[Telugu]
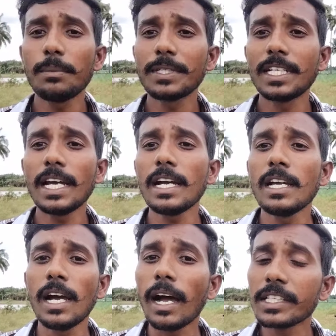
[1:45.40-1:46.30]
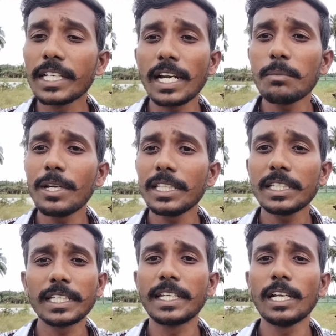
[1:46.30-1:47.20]
జ్వరాలు వచ్చి మనం ఎన్ని
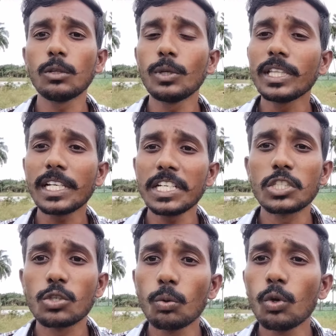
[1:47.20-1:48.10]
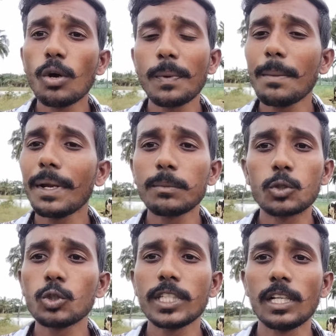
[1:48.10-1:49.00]
ఇంజక్షన్లు వేపించినా ఆ జ్వరం
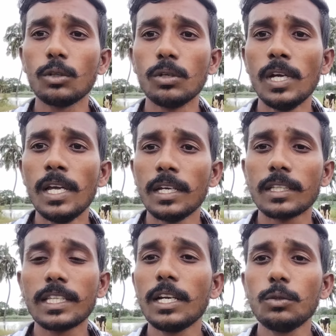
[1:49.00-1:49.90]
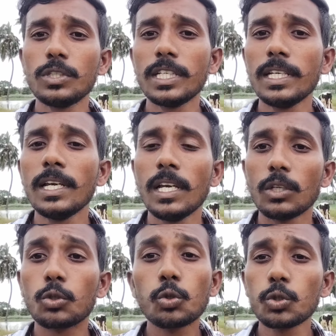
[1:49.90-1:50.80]
అయితే తగ్గేళ్ళు ఎందుకంటే చెవు లోపల
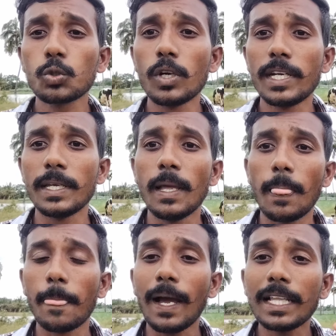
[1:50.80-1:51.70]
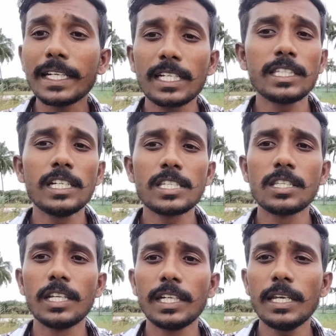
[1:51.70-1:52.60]
మనం చూసేళ్ళు దాని నుంచి
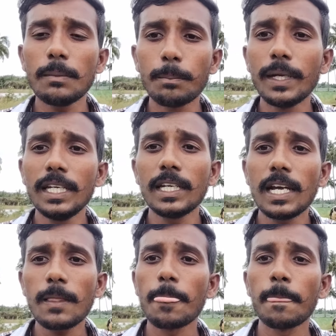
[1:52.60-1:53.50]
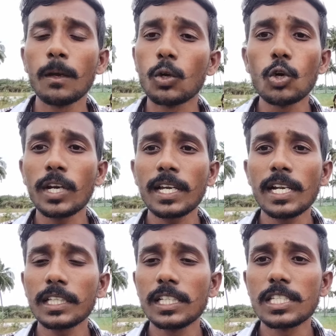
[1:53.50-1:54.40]
చూసుకోండి అది ఎట్లా
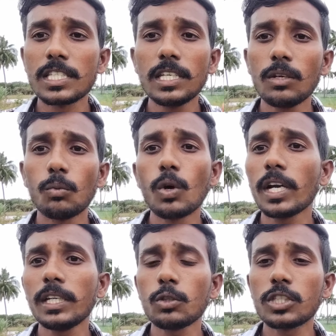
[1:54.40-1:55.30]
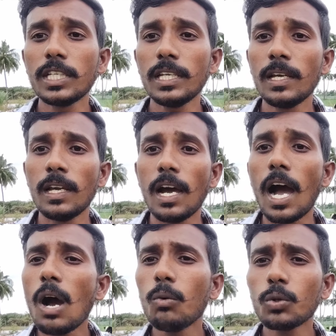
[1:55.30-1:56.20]
తెలుస్తుందంటే మెయిన్గా రెండు
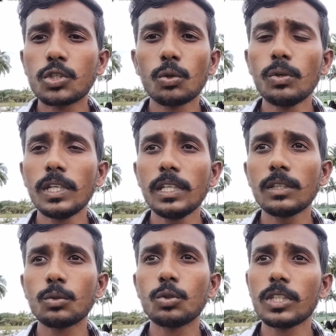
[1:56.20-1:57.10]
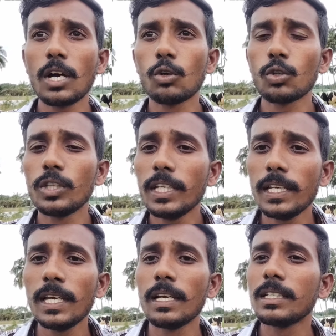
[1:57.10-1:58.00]
రకాలుగా తెలుస్తుంది ఒకటి వచ్చి
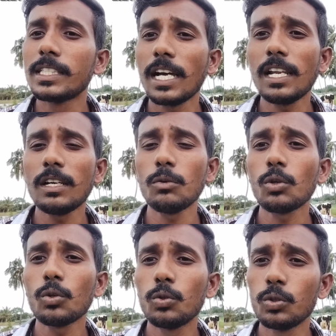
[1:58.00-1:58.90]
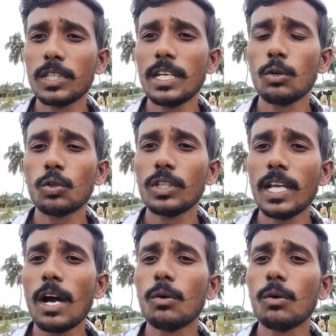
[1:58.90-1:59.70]
ఆవు చెవుని దుద్దుతూ ఉంటుంది